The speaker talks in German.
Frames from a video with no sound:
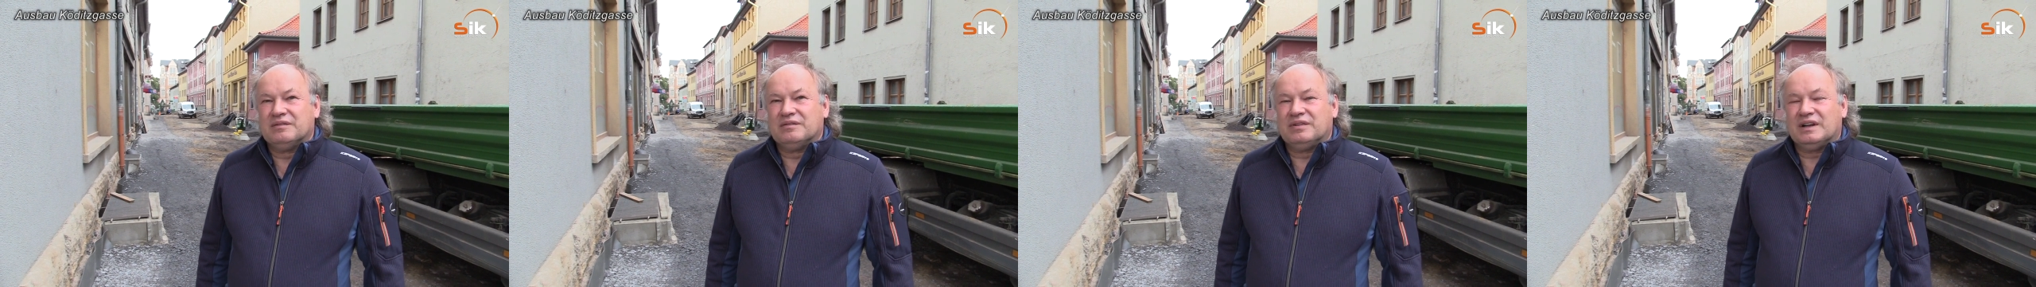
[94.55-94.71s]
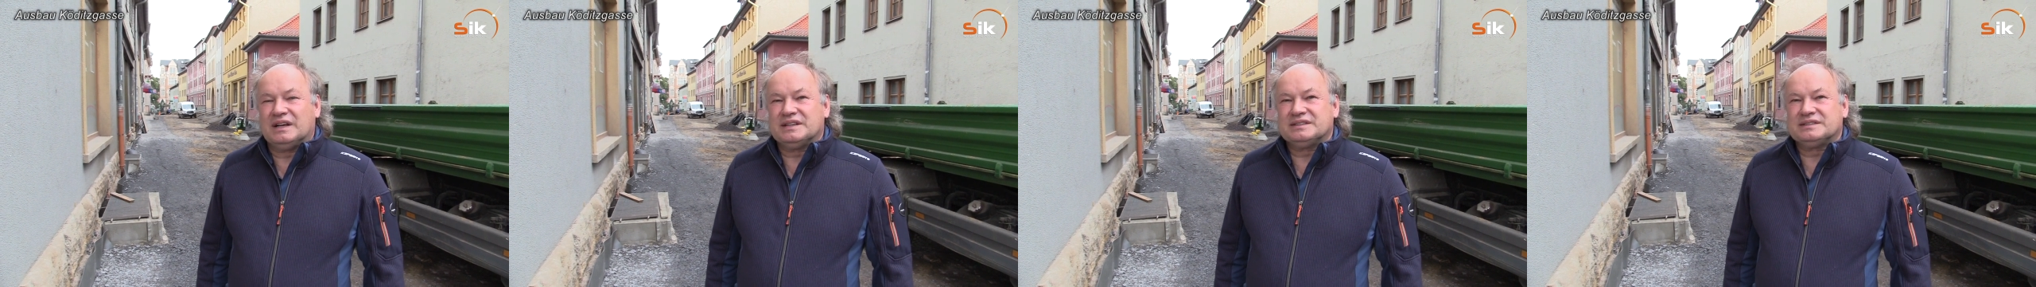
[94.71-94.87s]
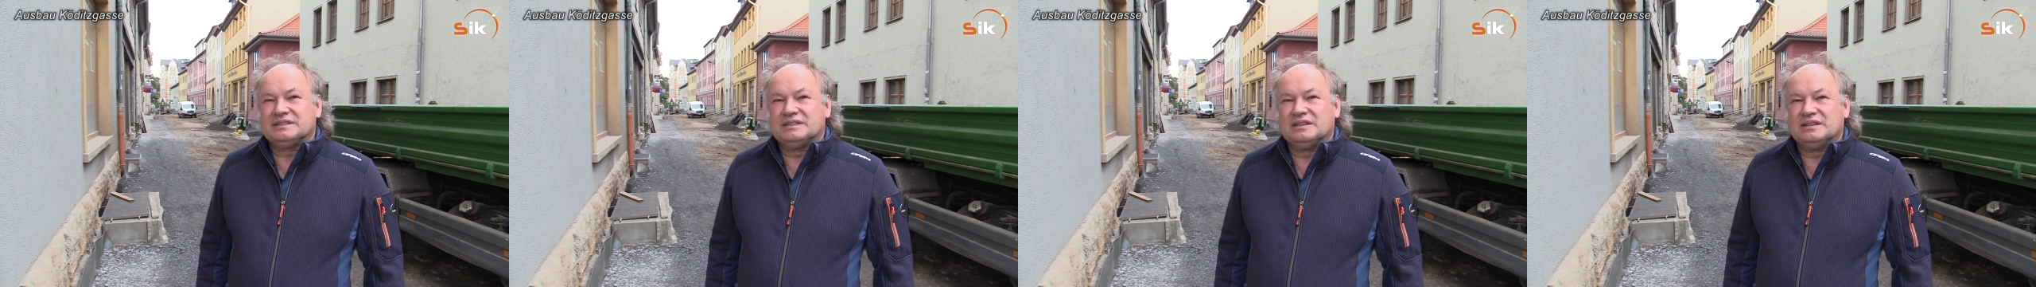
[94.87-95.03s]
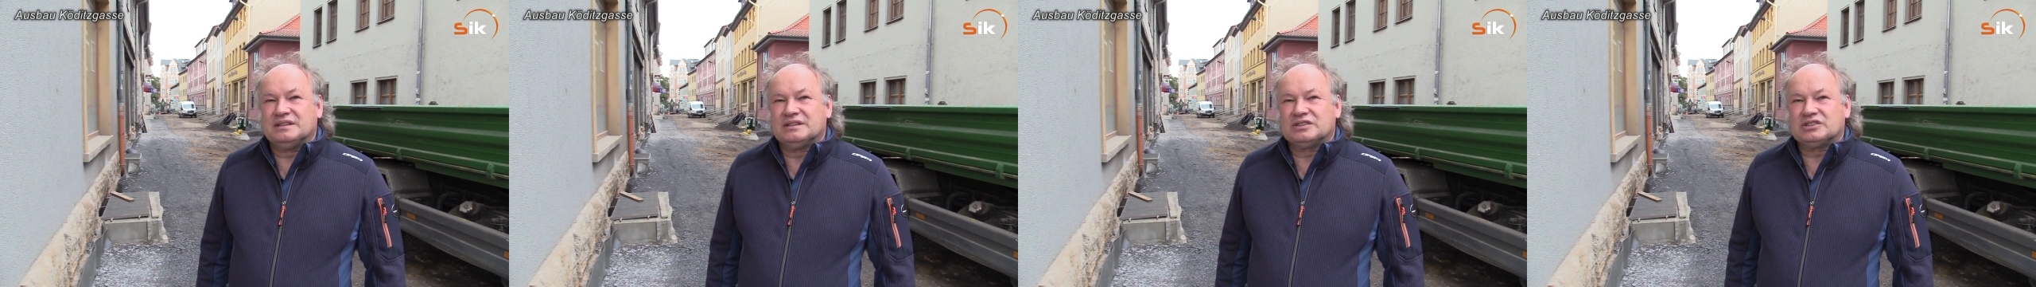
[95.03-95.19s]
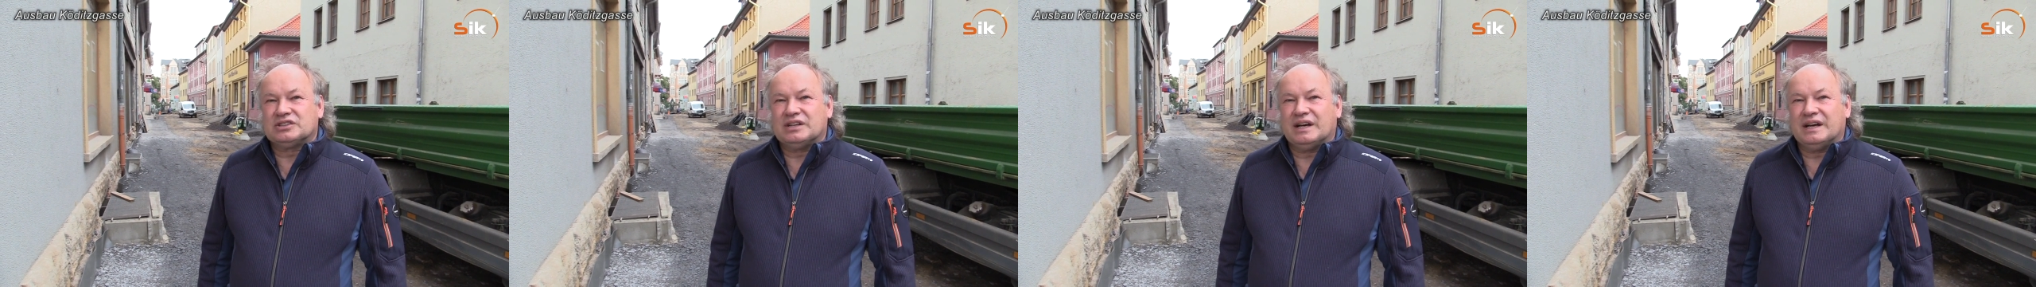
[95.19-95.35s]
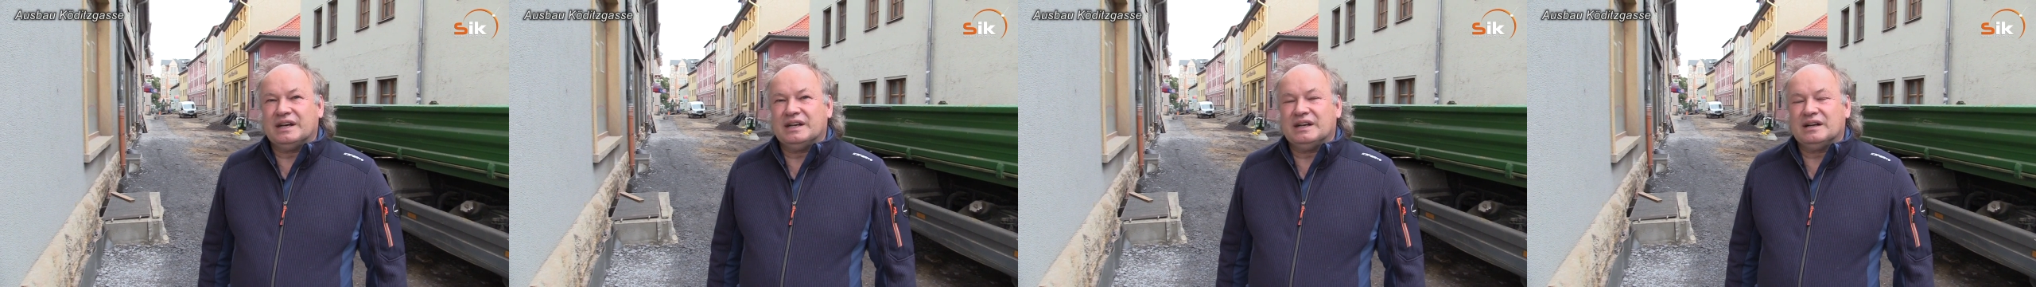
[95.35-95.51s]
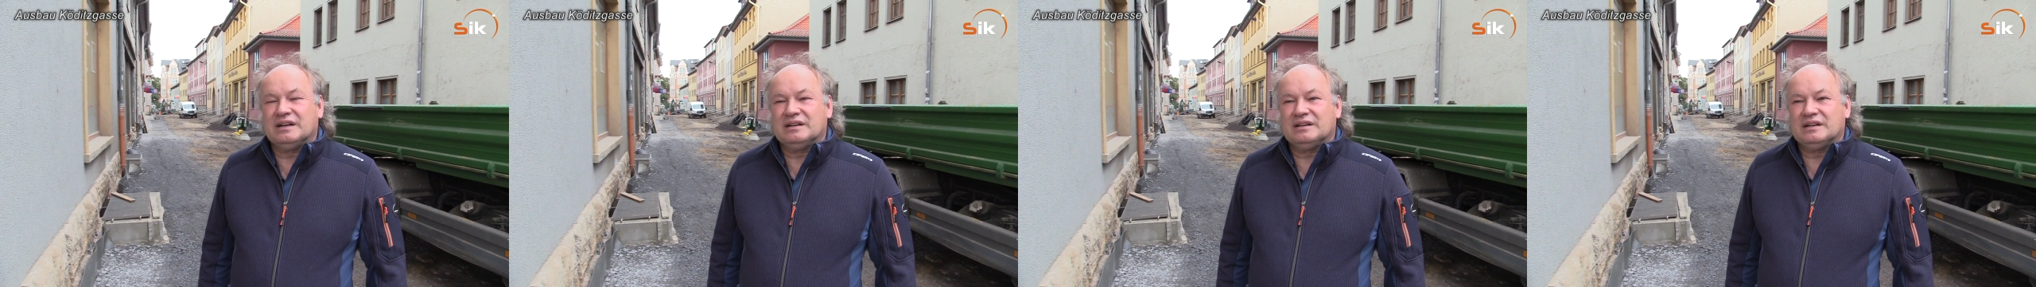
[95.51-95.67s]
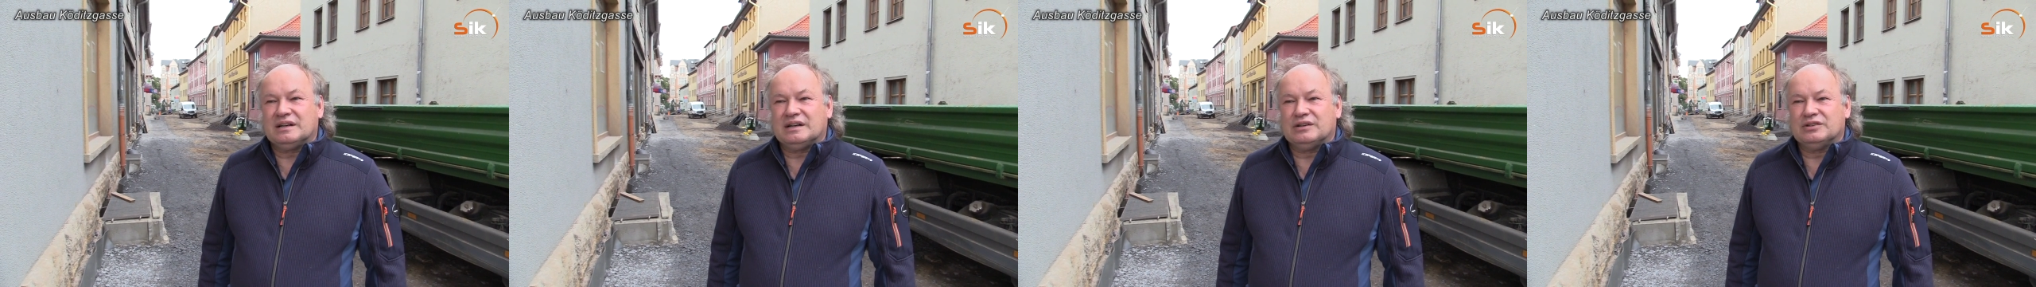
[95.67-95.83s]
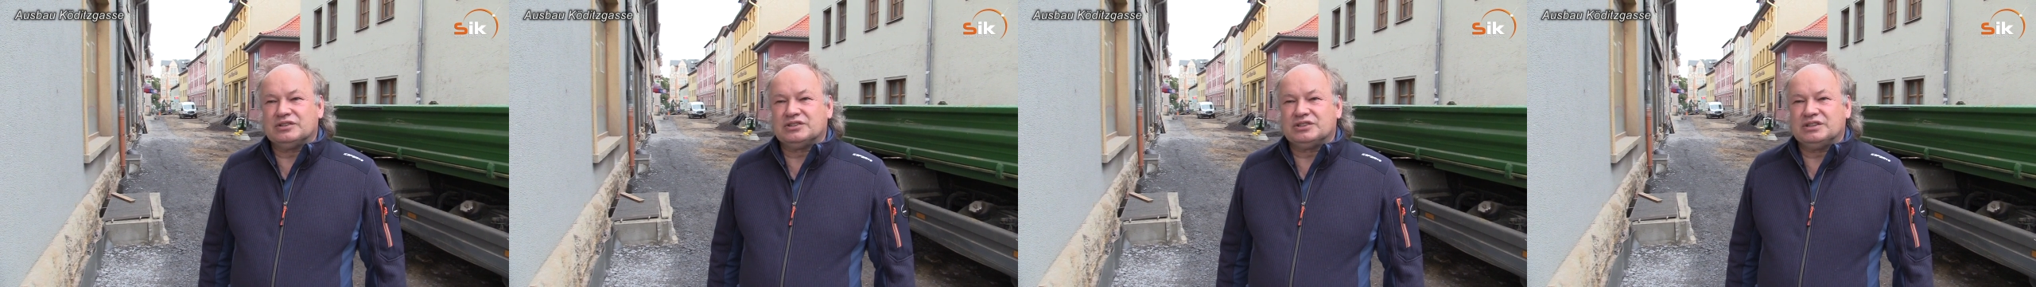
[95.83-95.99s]
Pflastersteine
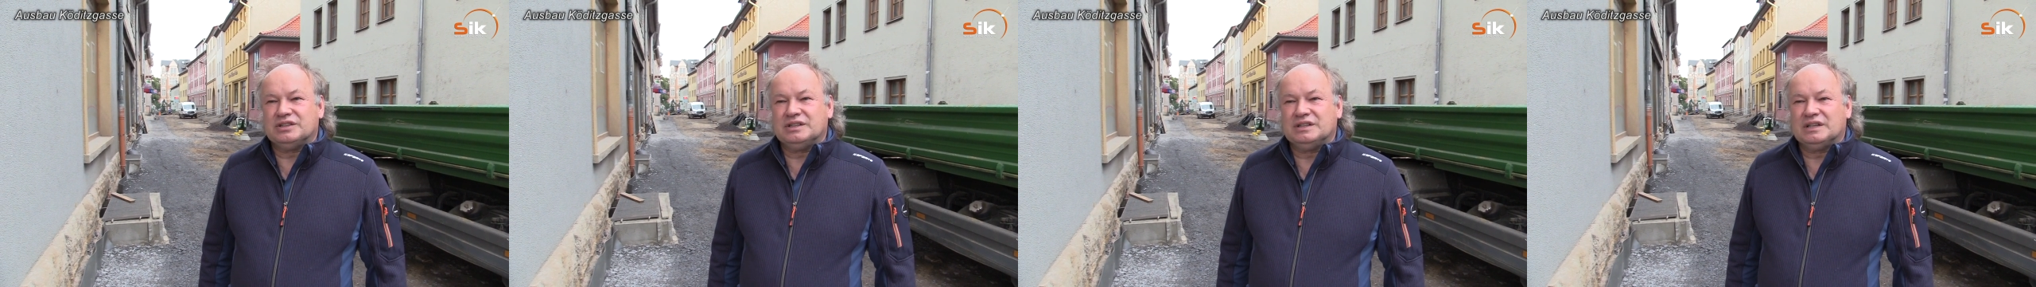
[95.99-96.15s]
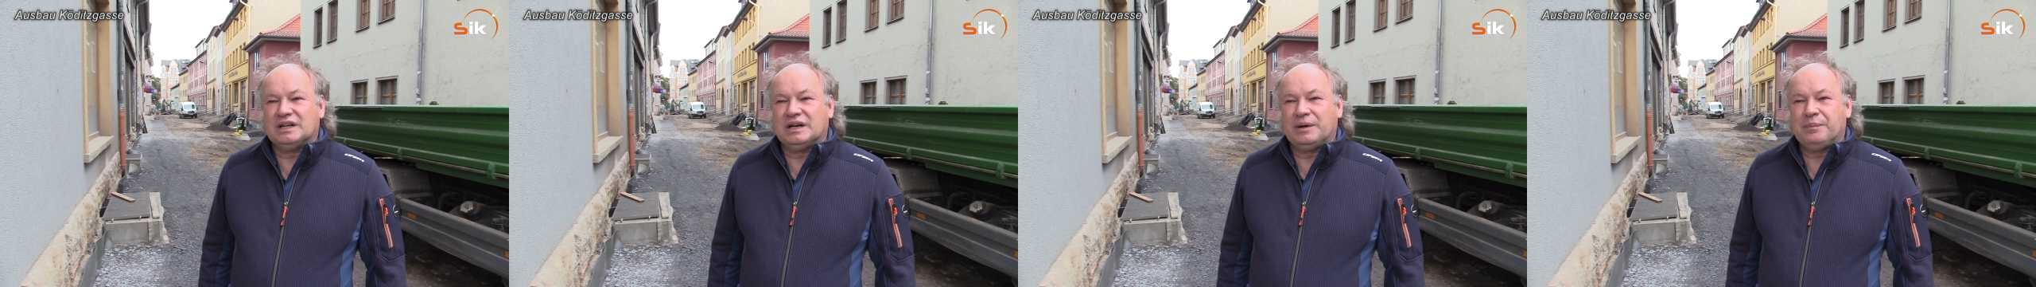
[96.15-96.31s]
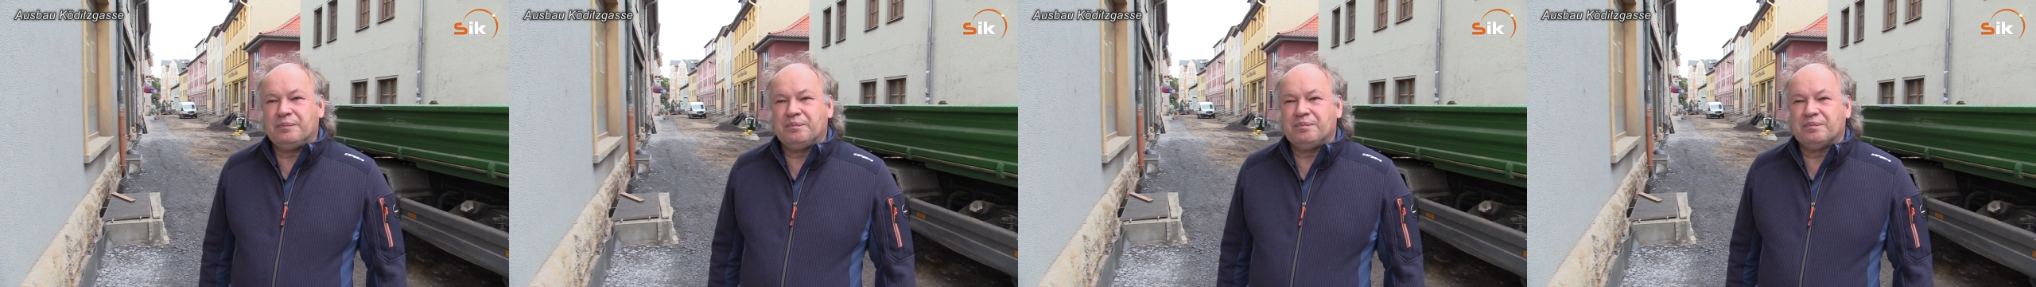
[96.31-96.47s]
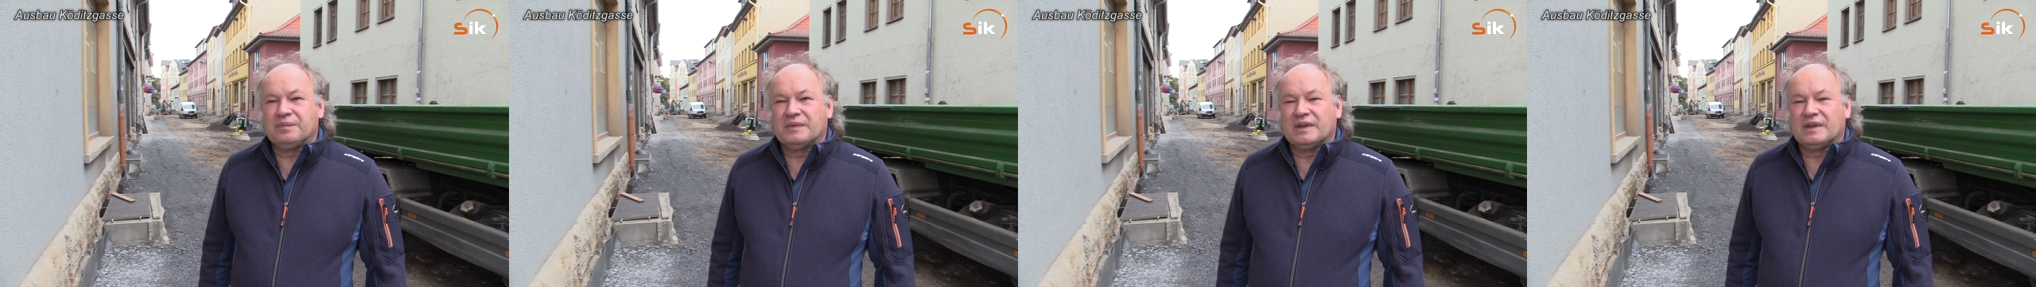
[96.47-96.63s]
aus China.